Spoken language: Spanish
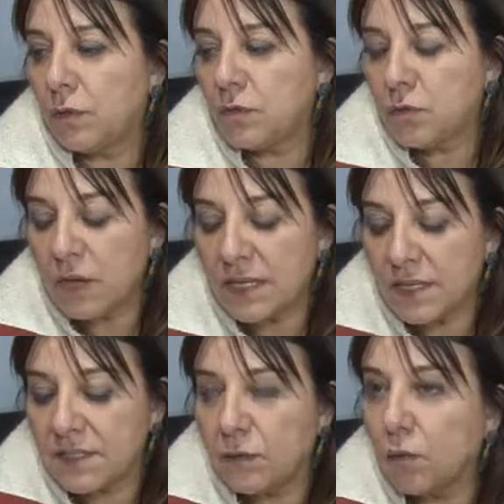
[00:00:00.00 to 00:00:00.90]
Nosotros
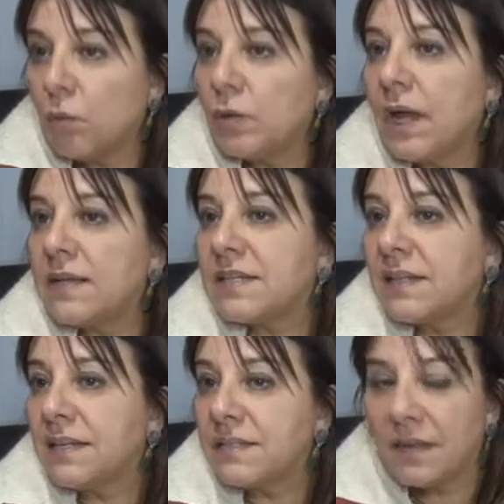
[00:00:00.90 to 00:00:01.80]
así haciendo una
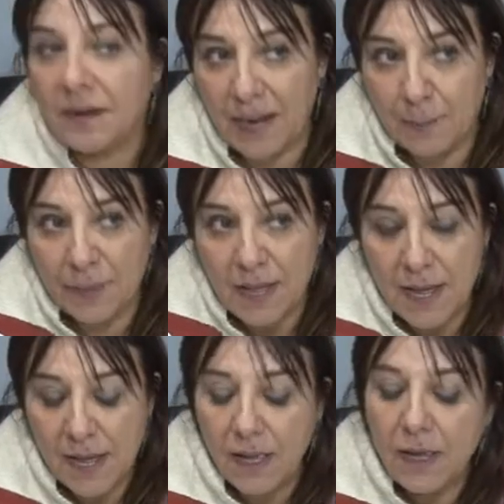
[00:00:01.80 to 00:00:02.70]
síntesis
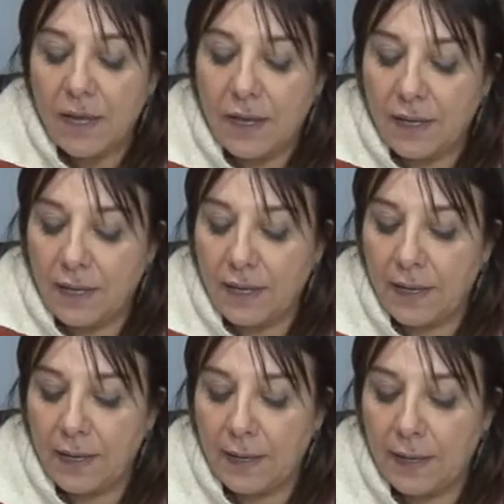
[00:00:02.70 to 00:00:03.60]
rápida,
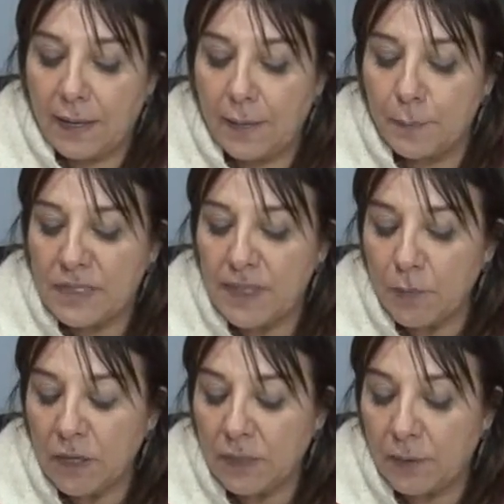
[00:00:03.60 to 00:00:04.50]
eh,
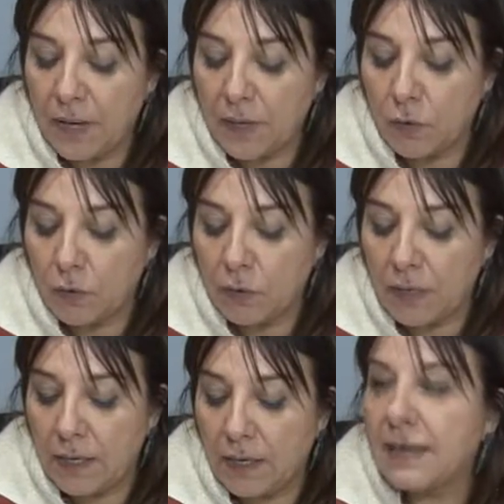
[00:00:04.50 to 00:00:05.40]
empezamos a trabajar
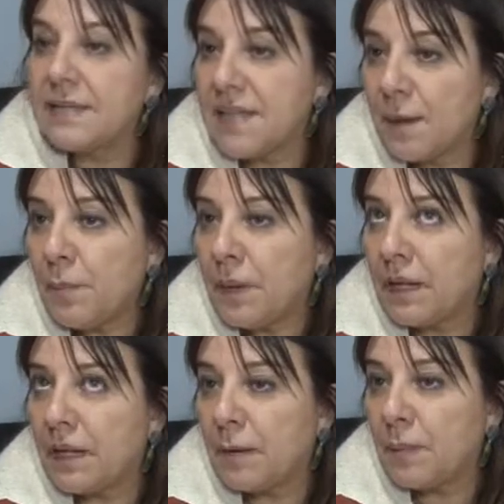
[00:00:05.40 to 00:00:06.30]
con el ISEP
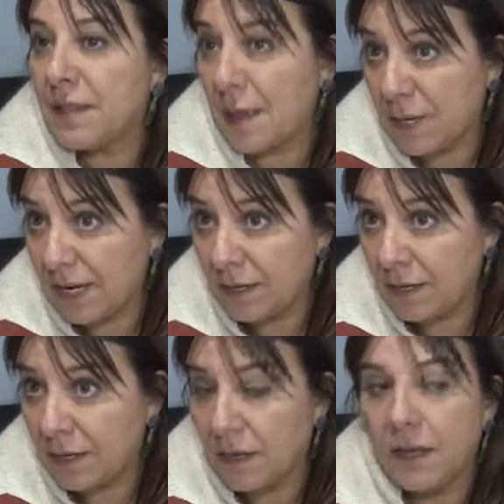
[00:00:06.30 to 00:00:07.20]
en el mes de
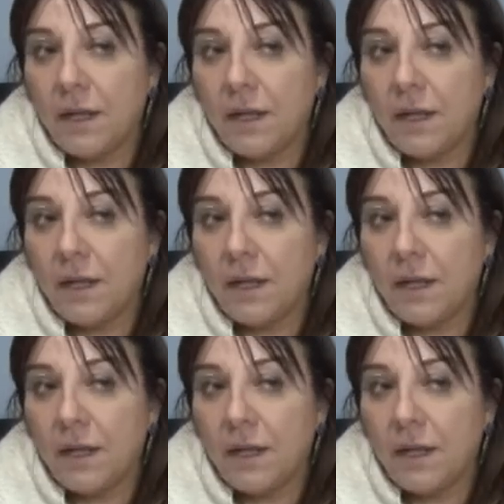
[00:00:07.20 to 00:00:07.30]
abril.